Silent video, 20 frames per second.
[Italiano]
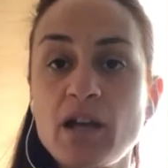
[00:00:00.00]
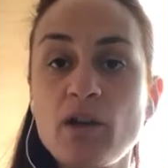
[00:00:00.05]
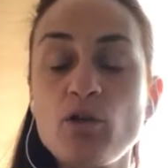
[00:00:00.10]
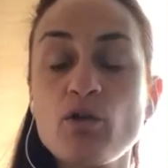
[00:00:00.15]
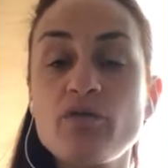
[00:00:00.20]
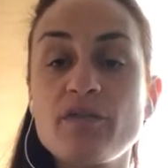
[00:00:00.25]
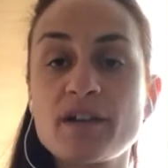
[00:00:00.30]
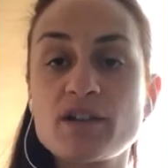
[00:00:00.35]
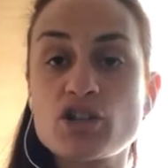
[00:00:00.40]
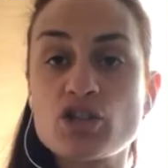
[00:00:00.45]

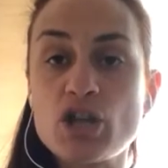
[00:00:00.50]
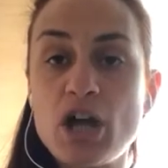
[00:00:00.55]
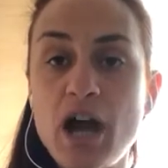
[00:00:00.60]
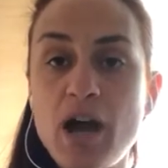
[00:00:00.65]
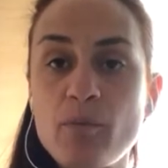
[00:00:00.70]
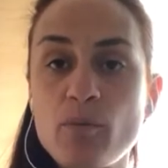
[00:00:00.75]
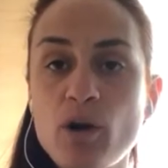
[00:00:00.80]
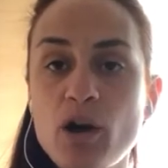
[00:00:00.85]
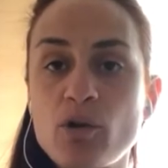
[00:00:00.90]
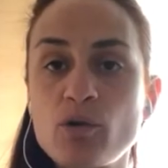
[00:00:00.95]
Lo
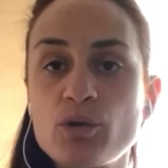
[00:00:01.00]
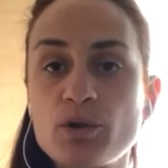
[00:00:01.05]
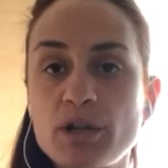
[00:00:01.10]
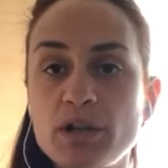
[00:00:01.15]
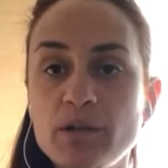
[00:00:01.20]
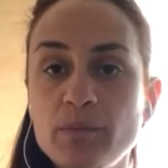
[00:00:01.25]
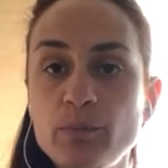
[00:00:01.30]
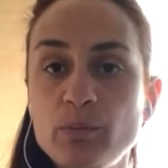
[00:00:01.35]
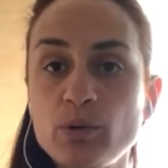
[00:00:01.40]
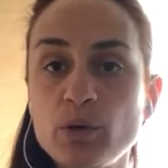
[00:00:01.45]
facciamo ancora
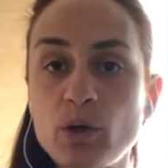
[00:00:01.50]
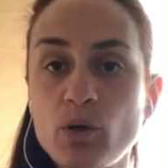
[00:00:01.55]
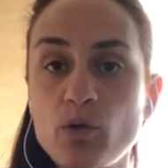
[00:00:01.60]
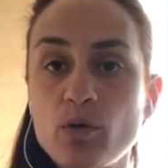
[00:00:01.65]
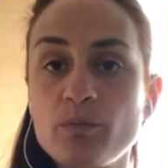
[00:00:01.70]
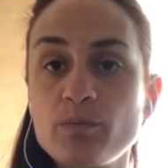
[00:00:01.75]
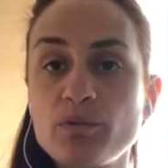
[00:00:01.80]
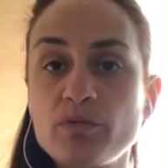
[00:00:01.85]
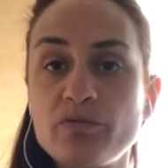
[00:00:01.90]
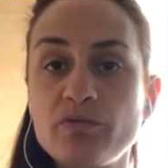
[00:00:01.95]
di più e
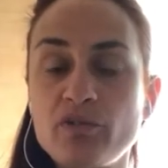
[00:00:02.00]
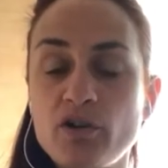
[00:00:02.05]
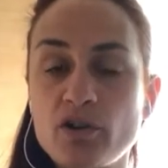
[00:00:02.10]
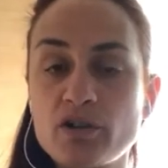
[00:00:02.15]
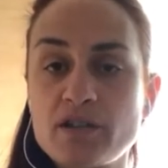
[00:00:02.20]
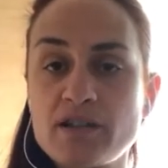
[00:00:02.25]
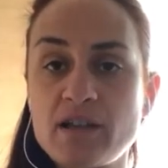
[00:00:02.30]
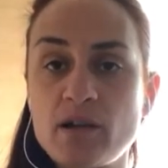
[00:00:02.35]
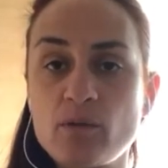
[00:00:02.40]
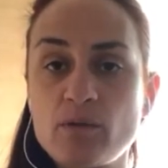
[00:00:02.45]
con più
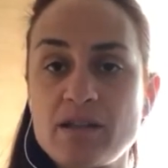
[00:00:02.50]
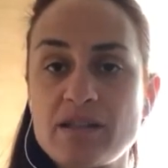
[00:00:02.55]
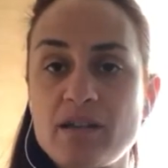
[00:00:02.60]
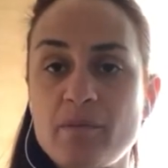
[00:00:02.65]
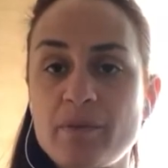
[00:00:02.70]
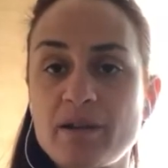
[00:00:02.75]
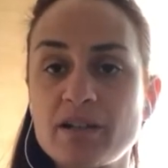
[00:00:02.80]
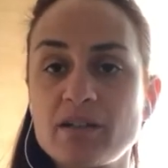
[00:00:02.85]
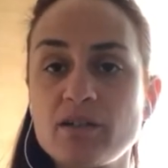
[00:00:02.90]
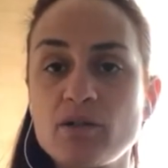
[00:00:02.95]
forza in
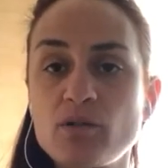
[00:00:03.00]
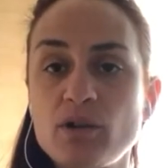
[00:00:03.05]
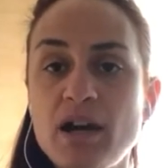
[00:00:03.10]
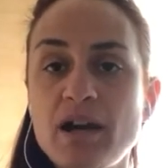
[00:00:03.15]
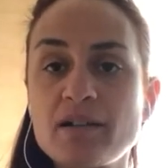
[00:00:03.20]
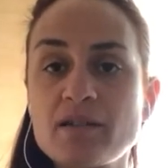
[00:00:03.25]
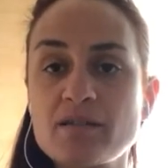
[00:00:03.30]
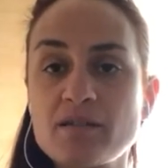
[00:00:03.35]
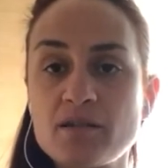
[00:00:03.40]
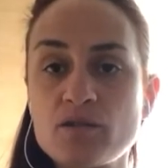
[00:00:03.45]
questa
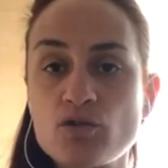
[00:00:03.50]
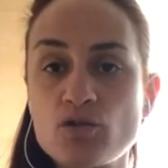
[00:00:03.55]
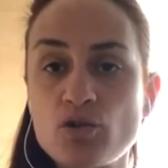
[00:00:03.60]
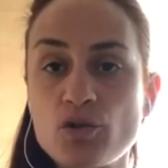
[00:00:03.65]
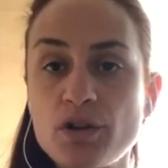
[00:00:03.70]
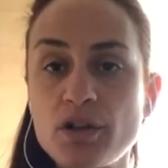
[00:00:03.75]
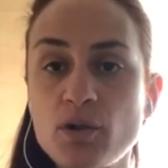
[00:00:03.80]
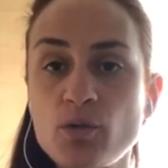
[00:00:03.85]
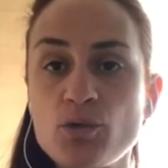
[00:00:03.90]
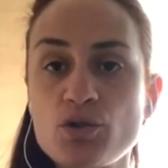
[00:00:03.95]
particolare
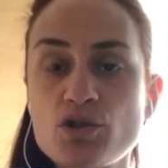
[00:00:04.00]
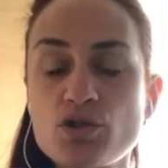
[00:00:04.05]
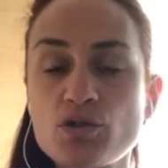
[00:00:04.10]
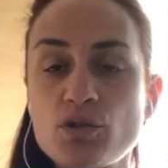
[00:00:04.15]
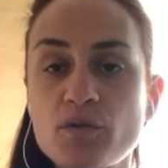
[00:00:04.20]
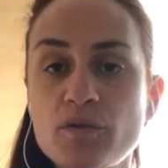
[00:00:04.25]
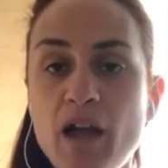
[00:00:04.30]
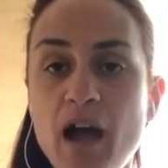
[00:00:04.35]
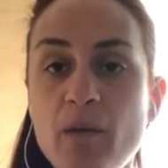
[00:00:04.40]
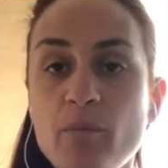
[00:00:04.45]
stagione in cui ci
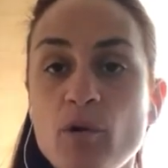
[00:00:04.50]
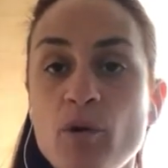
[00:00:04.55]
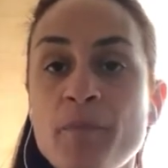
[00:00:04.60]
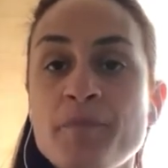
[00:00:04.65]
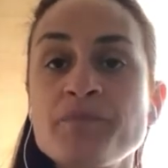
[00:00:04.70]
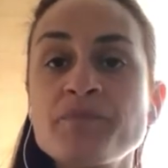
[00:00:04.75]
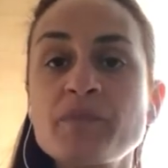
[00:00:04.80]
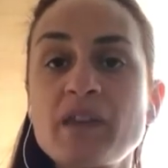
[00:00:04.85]
troviamo